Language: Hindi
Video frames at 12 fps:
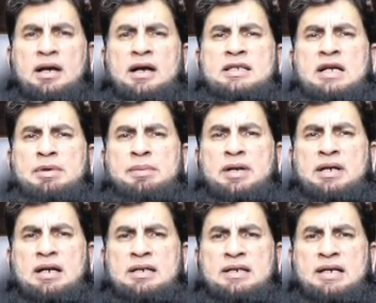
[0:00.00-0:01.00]
हजामे में
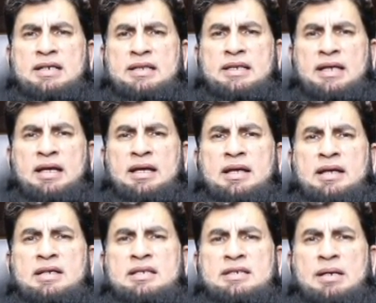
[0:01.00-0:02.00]
कट लगाए जाते
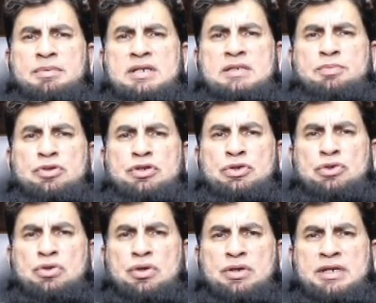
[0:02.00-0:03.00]
हैं इसलिए जब इस
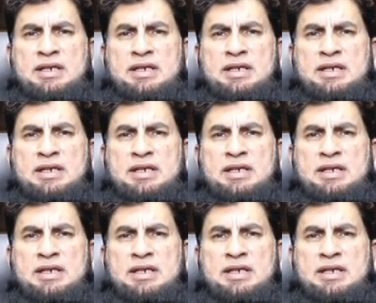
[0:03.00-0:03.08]
प्रोसीड्यूर को